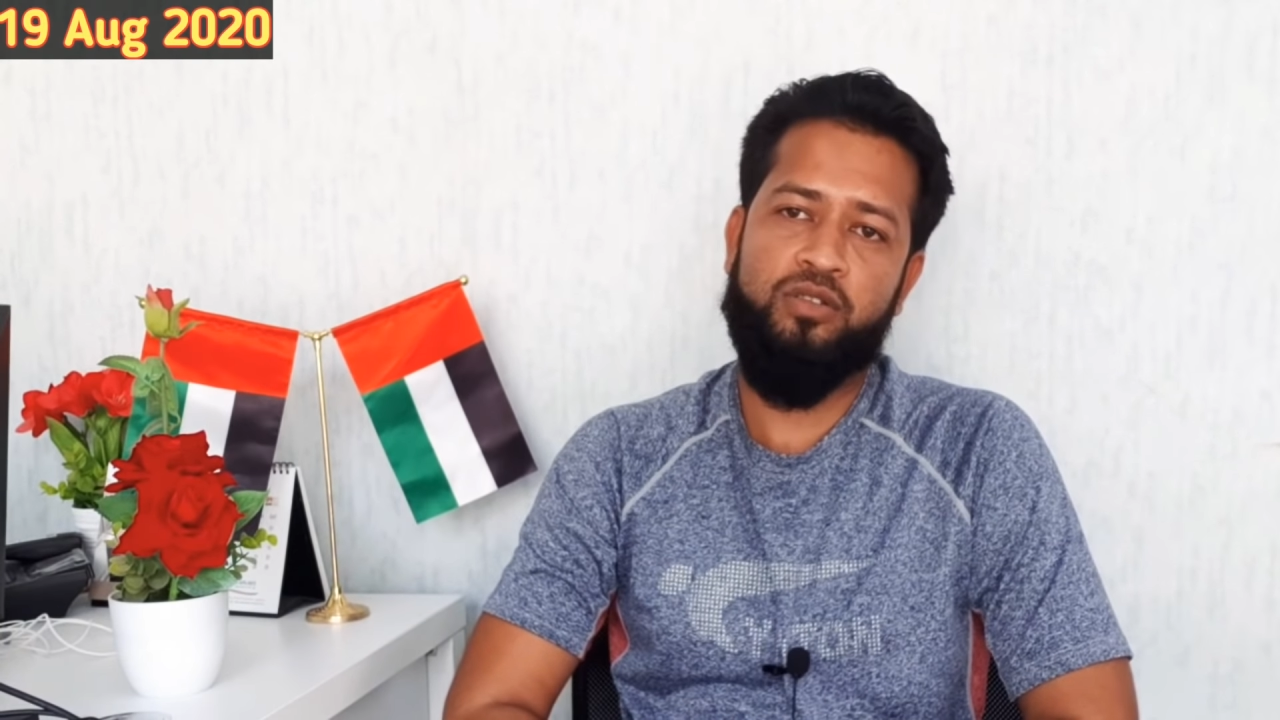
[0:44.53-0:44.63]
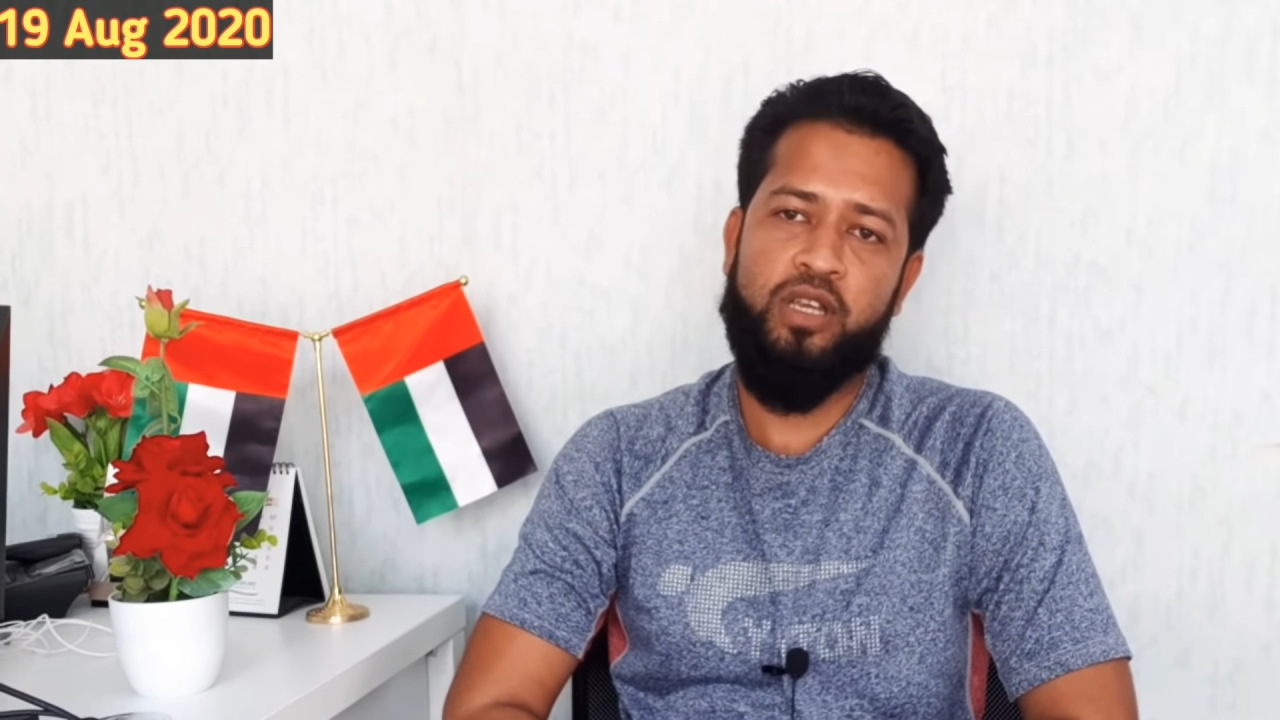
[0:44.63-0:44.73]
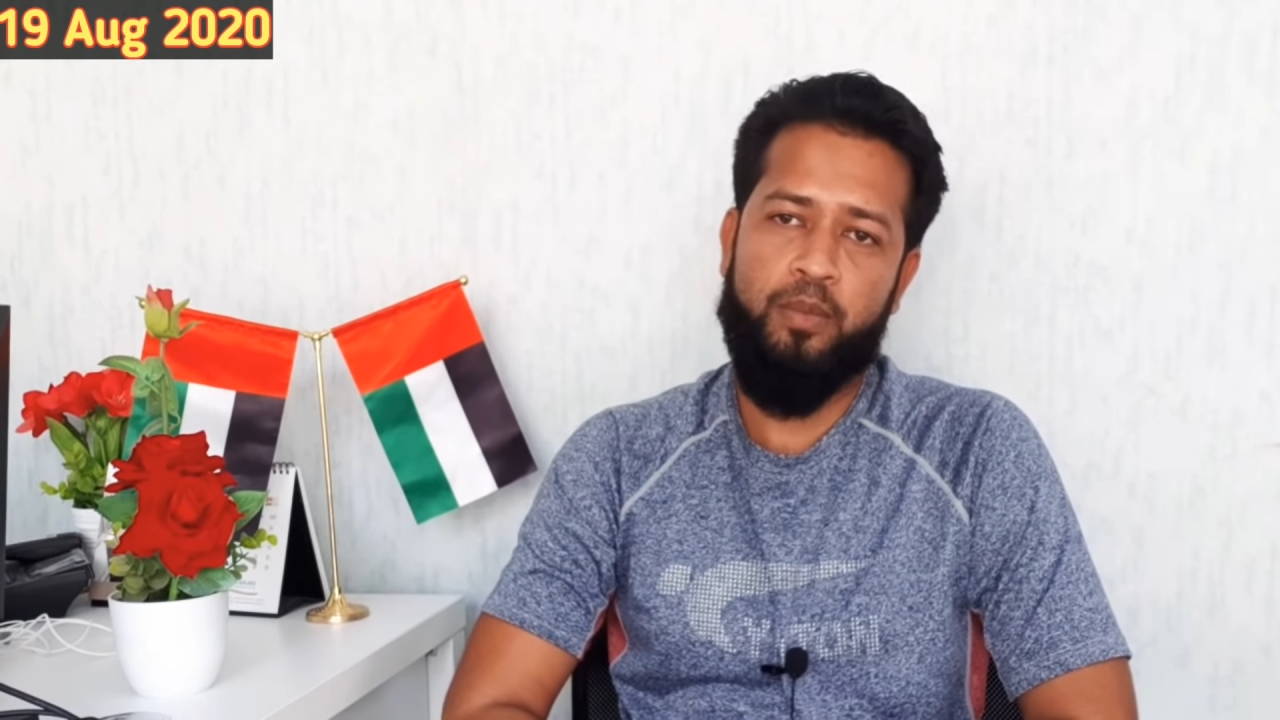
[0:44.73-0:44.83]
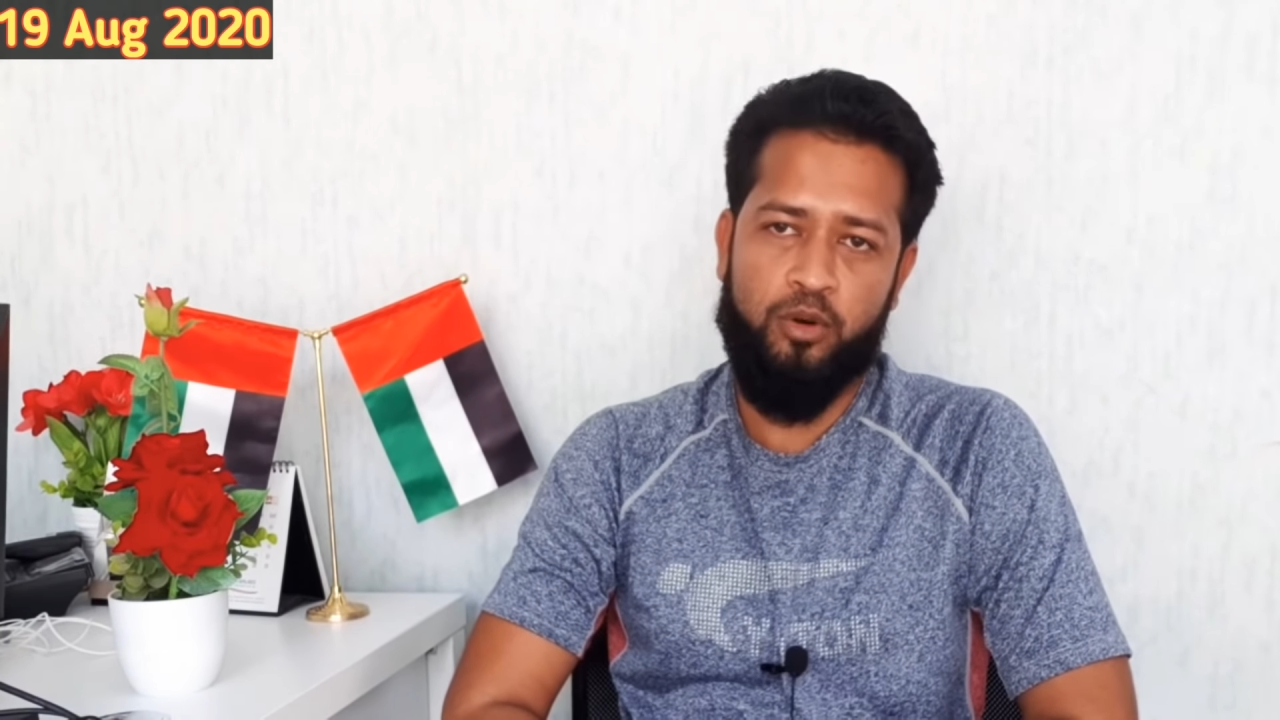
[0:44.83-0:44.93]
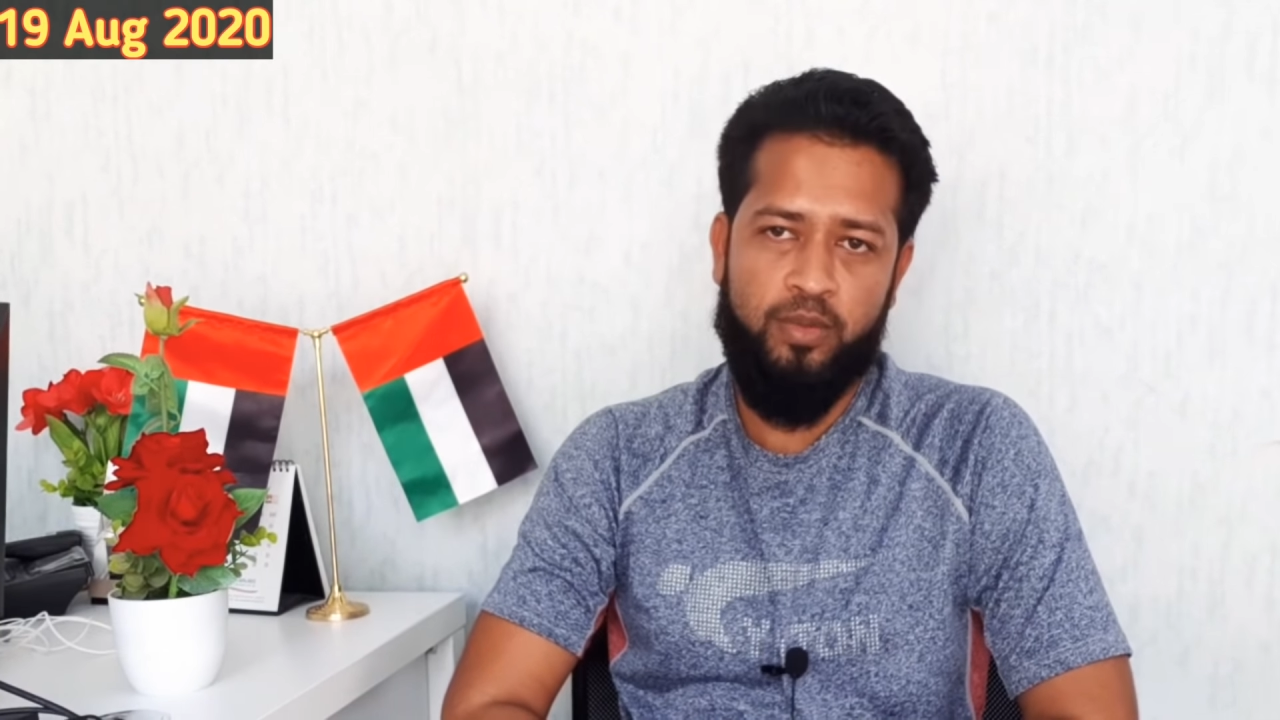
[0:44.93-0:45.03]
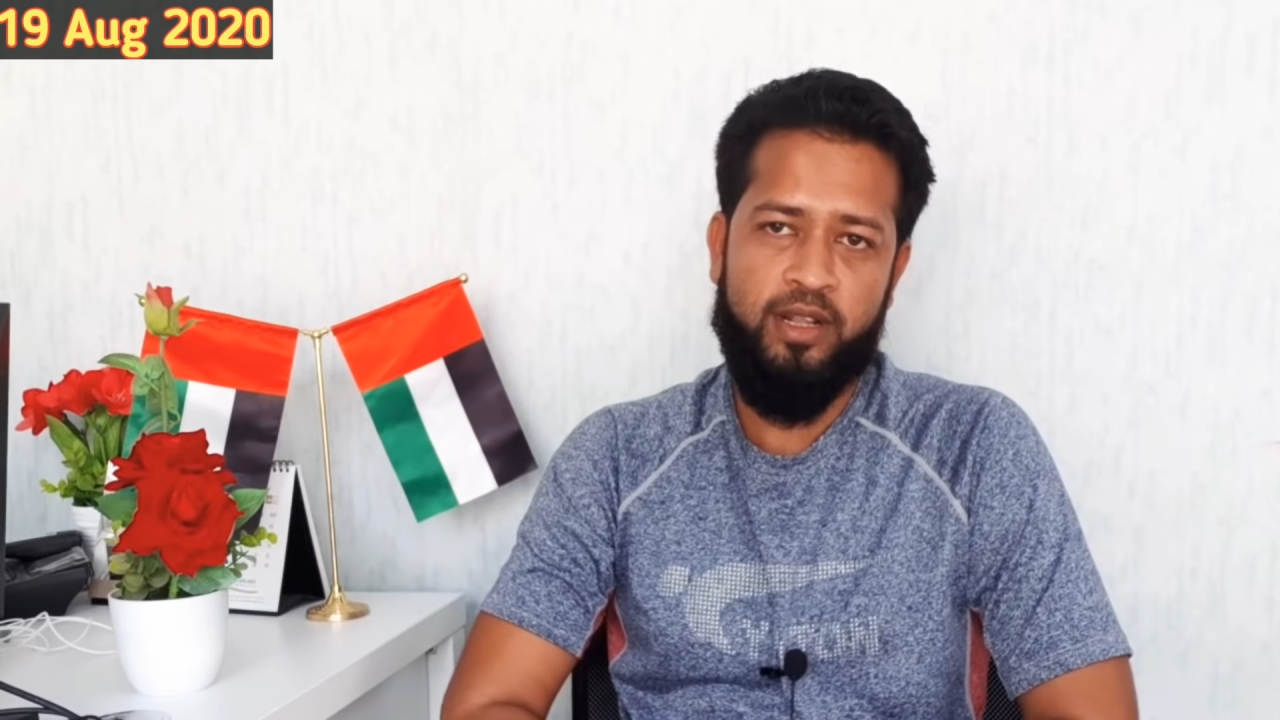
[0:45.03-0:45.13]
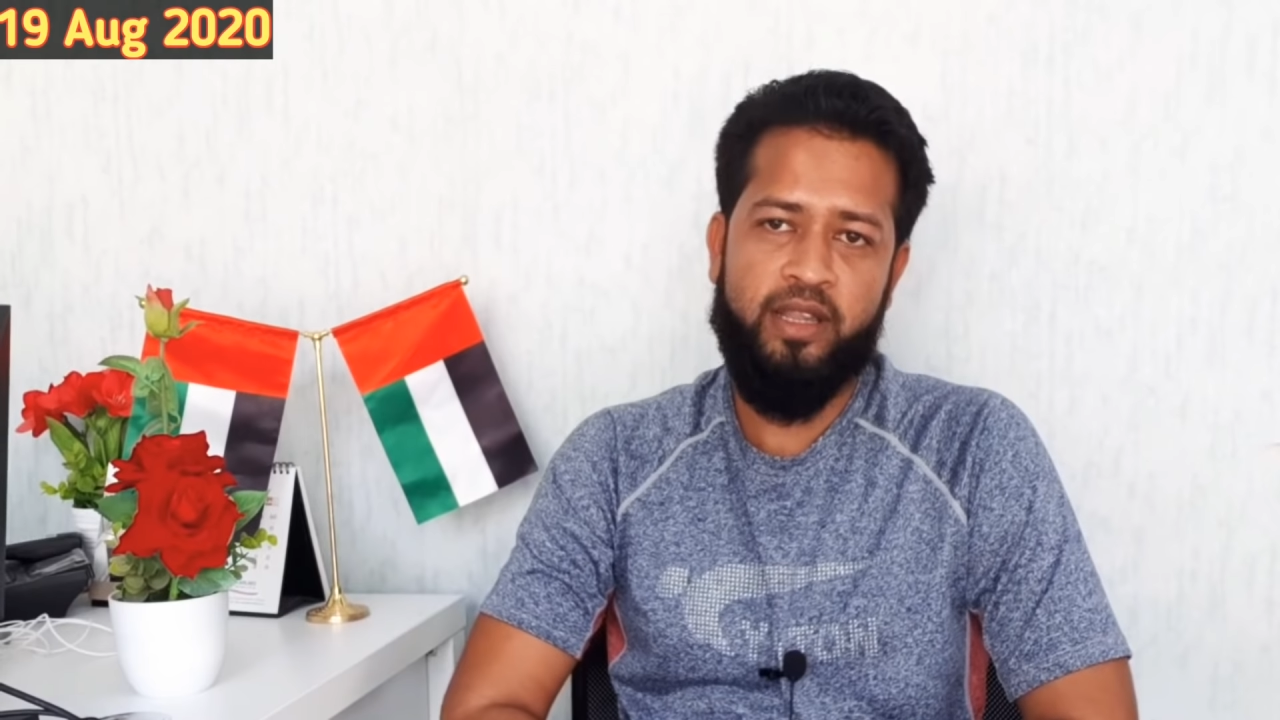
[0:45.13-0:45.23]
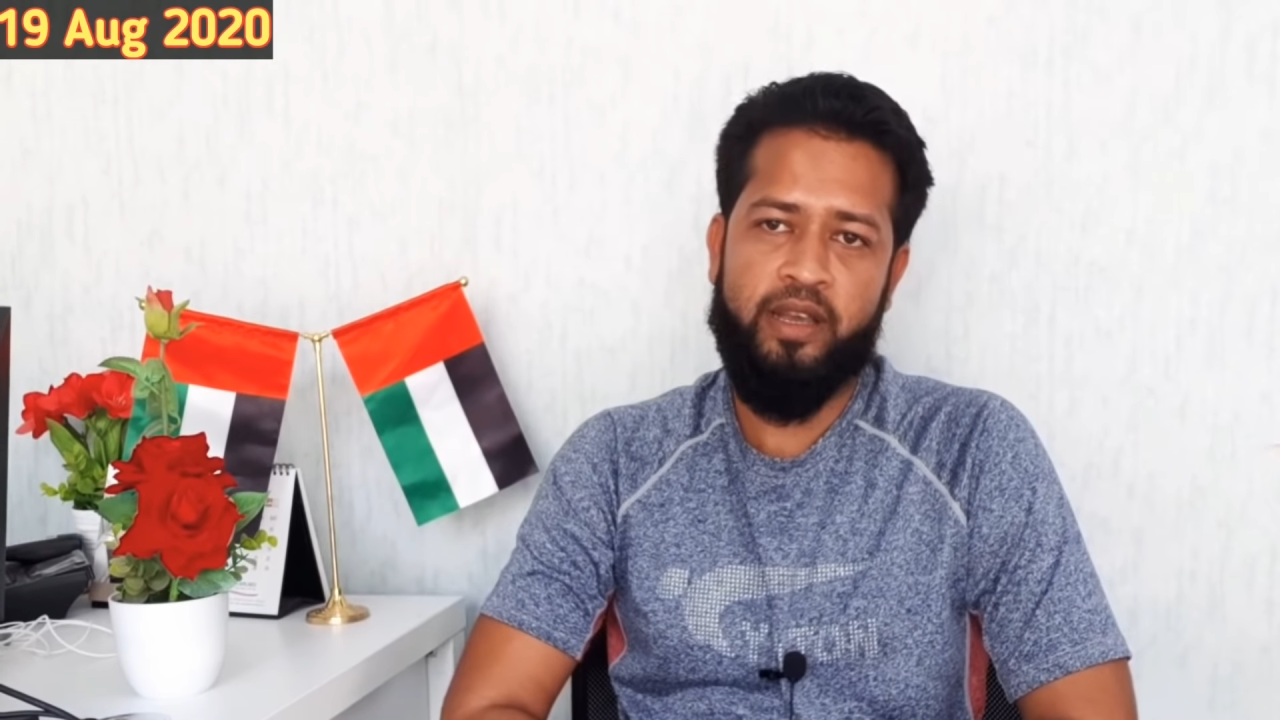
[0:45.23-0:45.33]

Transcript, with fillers: যদি অ্যাপ্রুভাল